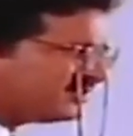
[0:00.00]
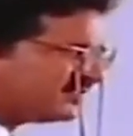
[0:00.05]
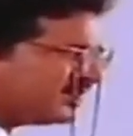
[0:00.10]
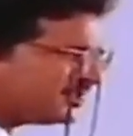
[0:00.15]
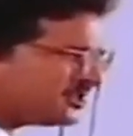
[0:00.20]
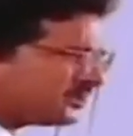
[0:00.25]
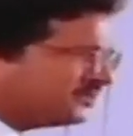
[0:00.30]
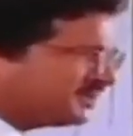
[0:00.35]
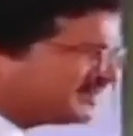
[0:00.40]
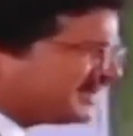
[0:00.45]

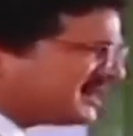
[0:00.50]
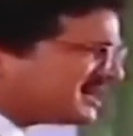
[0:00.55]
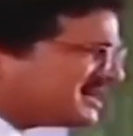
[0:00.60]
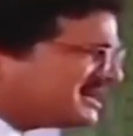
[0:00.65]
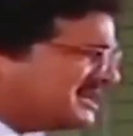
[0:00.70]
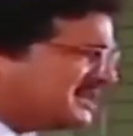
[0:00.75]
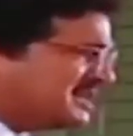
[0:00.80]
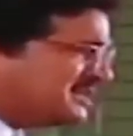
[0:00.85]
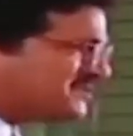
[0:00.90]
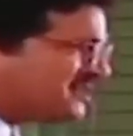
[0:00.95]
తలుచుకుంటే
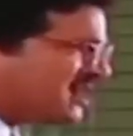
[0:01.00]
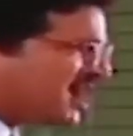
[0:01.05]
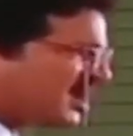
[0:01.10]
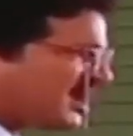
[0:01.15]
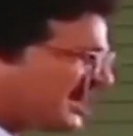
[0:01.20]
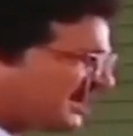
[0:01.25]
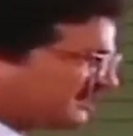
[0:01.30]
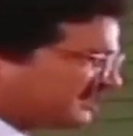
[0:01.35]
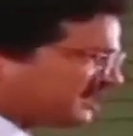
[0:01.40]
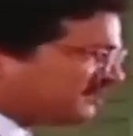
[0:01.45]
నా
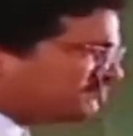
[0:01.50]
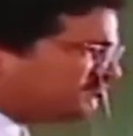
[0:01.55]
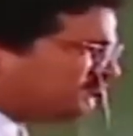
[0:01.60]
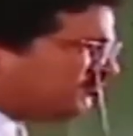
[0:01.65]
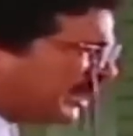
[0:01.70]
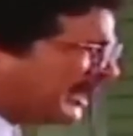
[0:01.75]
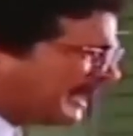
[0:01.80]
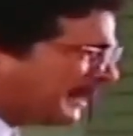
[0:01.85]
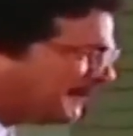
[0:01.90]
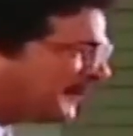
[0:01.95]
రక్తం
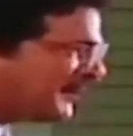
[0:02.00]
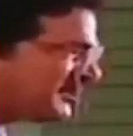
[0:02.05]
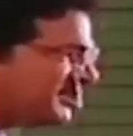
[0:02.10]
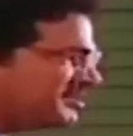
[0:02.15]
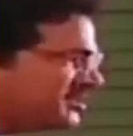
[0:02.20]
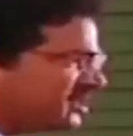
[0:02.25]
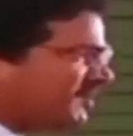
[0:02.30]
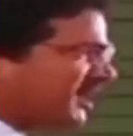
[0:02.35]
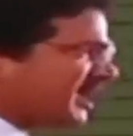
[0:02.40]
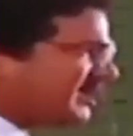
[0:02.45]
ఉడికిపోతుంది
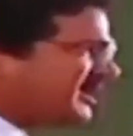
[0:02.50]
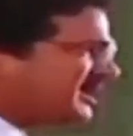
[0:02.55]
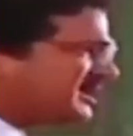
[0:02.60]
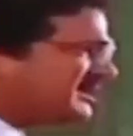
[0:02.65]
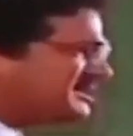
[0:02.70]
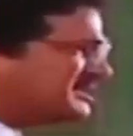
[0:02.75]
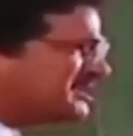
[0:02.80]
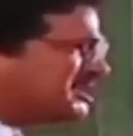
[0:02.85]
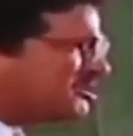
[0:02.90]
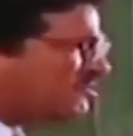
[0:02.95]
యువరానా
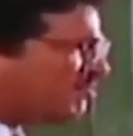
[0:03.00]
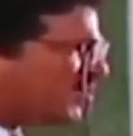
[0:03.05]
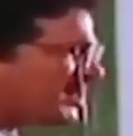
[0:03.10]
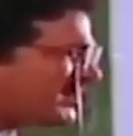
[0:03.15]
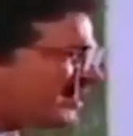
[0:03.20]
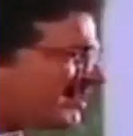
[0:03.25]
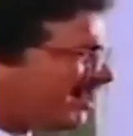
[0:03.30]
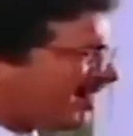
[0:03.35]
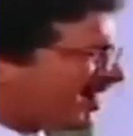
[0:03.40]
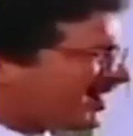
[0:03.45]

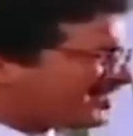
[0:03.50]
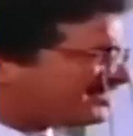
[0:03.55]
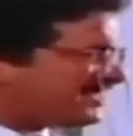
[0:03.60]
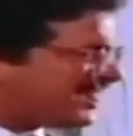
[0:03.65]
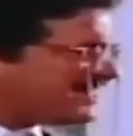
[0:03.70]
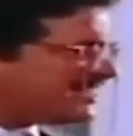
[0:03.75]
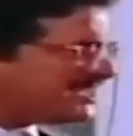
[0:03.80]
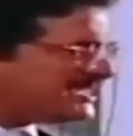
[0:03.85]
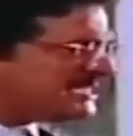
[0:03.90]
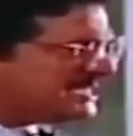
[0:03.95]
ఒక్క
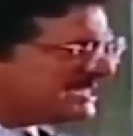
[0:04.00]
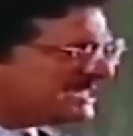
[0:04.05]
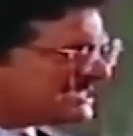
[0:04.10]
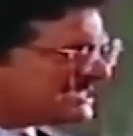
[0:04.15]
ఆడదాన్ని